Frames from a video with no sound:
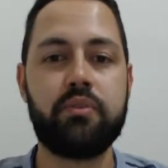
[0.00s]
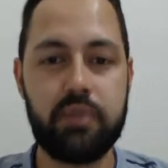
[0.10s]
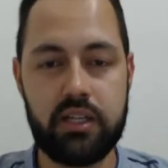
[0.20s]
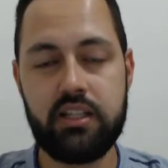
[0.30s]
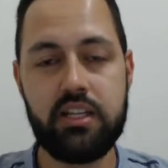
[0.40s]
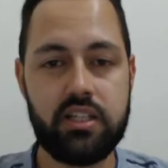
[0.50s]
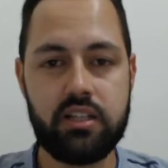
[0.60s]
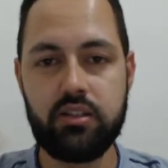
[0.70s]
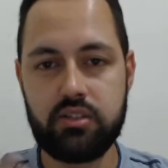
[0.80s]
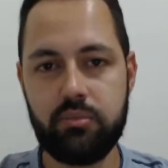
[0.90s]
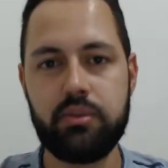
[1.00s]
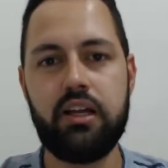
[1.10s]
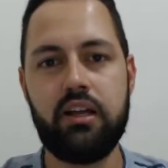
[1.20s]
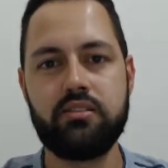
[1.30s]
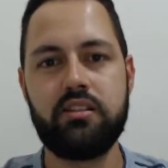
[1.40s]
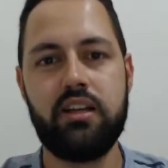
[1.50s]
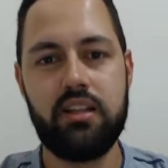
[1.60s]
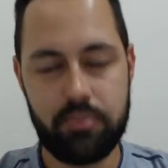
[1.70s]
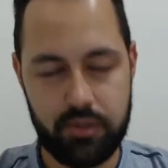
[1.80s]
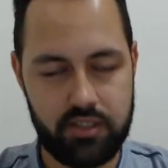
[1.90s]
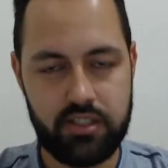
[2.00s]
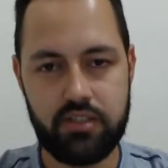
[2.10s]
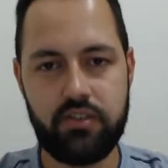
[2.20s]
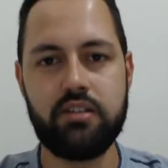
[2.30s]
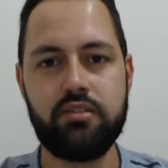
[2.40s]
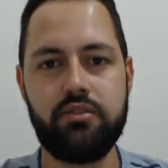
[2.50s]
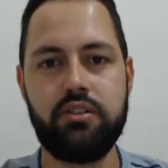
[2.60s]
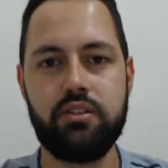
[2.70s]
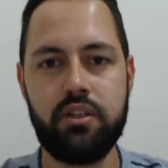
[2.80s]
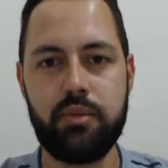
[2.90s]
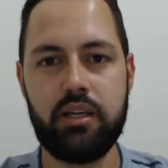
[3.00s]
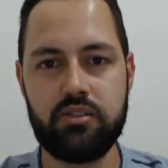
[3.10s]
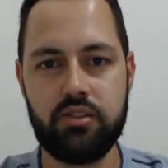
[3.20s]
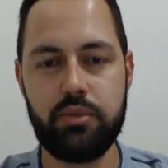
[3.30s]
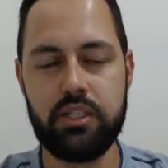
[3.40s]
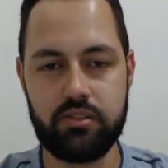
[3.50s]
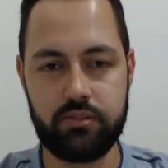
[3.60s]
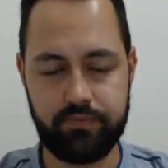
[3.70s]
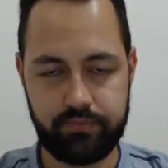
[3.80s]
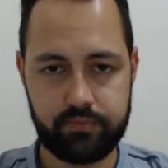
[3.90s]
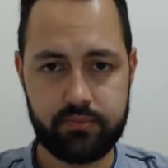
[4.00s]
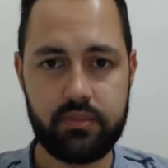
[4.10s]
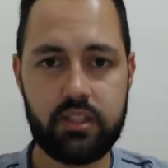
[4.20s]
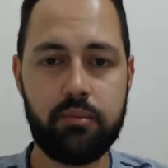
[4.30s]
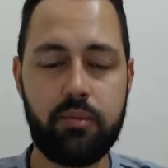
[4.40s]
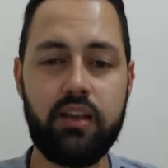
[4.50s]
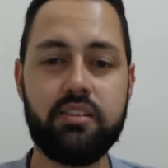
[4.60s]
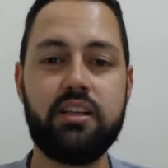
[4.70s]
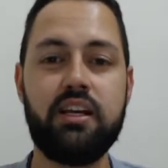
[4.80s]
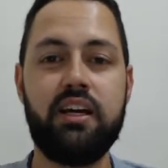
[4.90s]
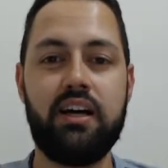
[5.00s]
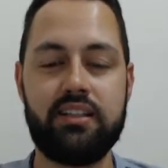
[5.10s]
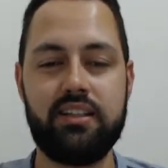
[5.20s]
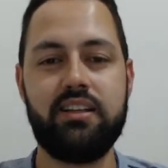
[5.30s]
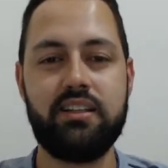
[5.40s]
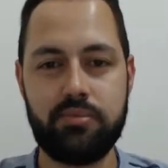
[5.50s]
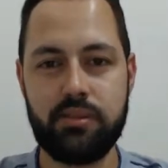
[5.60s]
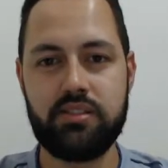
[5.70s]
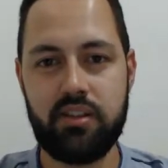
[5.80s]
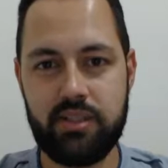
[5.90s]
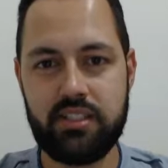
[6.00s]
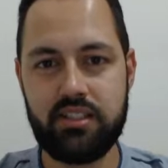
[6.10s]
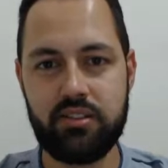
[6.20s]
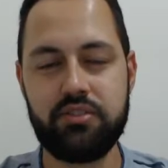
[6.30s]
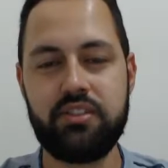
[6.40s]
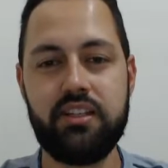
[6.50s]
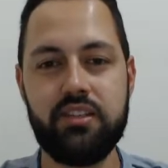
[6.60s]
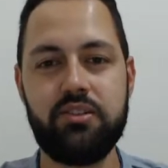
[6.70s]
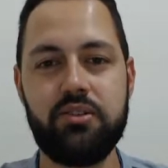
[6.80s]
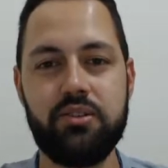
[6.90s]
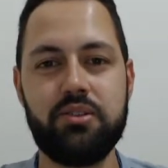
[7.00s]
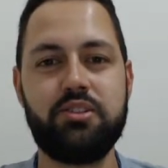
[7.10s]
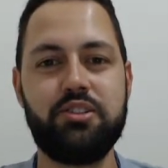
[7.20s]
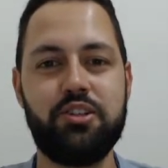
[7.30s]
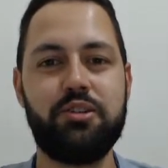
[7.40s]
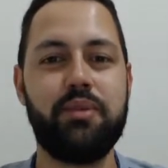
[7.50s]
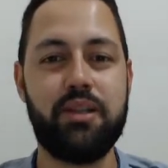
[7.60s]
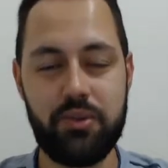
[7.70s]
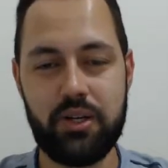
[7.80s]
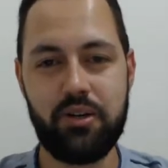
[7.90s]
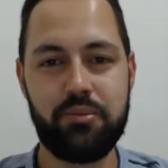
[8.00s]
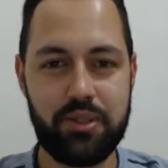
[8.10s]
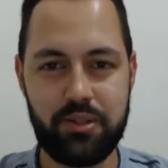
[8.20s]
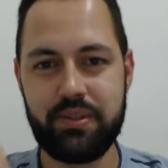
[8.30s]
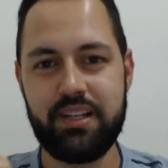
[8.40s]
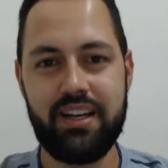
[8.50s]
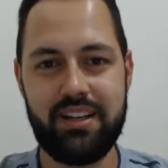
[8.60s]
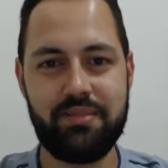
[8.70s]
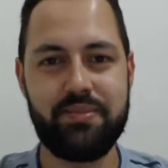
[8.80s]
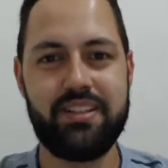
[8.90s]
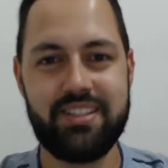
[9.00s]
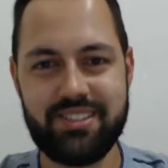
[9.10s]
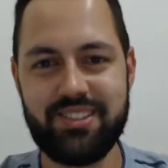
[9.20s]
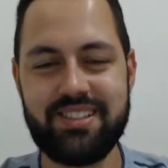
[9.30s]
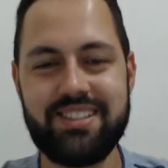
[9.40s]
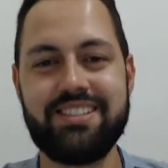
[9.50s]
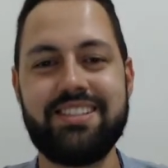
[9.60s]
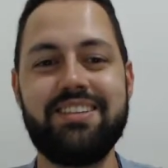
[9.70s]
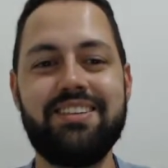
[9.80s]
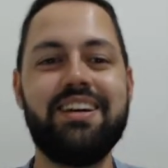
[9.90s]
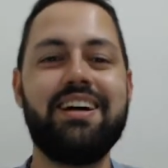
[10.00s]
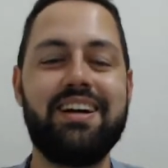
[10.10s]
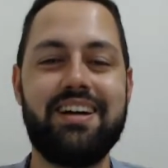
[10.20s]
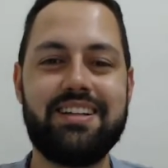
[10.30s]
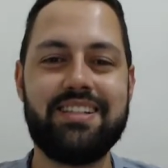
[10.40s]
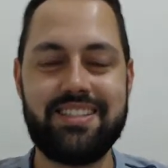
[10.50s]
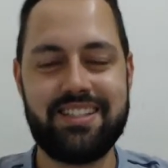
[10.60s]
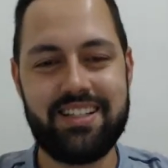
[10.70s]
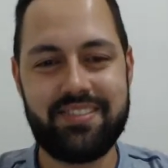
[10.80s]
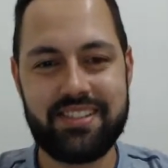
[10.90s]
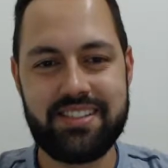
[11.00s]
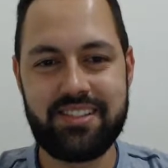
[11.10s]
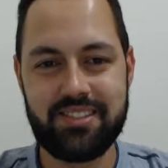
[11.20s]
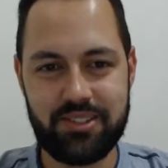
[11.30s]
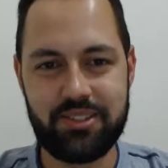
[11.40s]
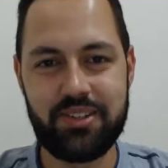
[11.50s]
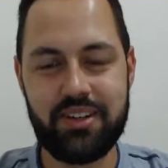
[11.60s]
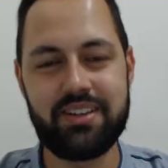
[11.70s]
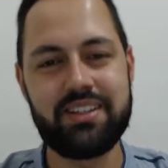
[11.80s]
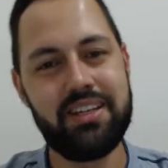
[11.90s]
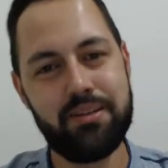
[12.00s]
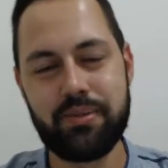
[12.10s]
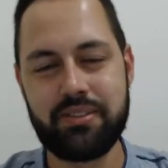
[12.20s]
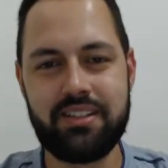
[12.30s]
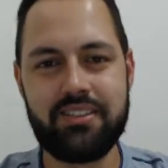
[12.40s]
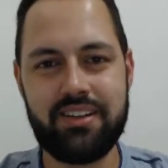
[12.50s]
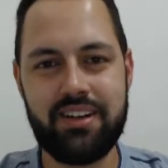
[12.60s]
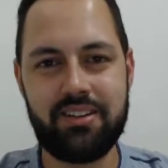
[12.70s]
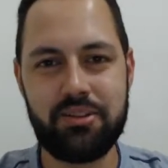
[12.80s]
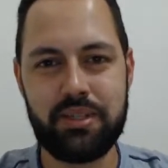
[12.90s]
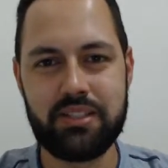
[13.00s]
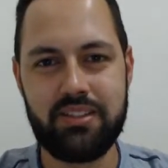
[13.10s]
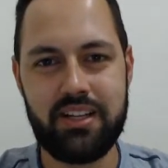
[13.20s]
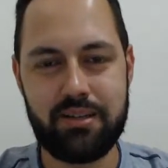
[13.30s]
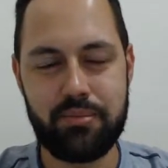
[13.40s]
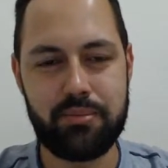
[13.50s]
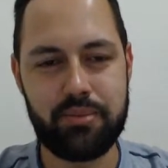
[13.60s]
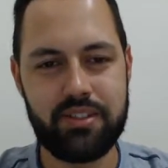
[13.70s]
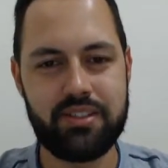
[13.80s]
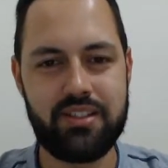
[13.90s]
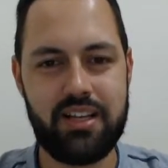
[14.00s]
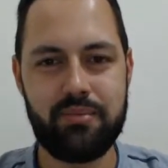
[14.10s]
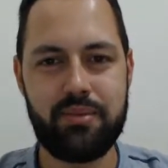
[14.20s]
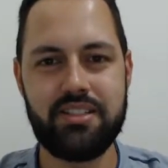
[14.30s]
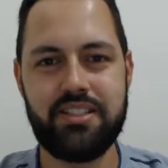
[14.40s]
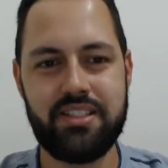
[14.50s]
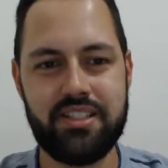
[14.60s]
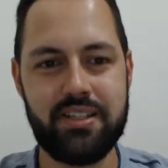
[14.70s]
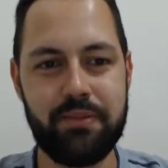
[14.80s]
deixa aqui nos comentários que daí depois a gente faz um vídeo também sobre isso. Mas atendendo especificamente a dúvida aí do senhor Manuel, muito obrigado aí pela solicitação. A gente está fazendo esse tutorial aqui e postando no canal do Brasulaca para poder ajudar mais gente aí.